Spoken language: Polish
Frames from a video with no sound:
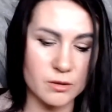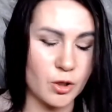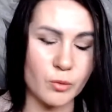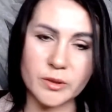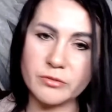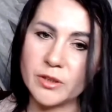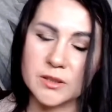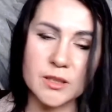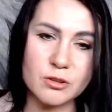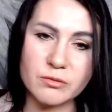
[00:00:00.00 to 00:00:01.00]
Dobry
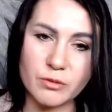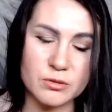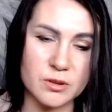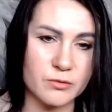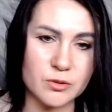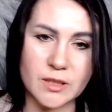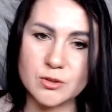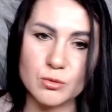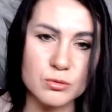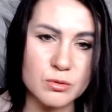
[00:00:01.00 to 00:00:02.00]
filtr do wody, woda
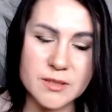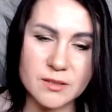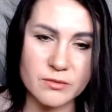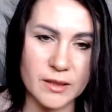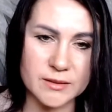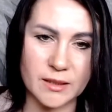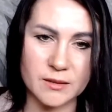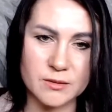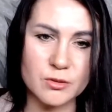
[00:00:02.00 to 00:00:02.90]
strukturyzowana.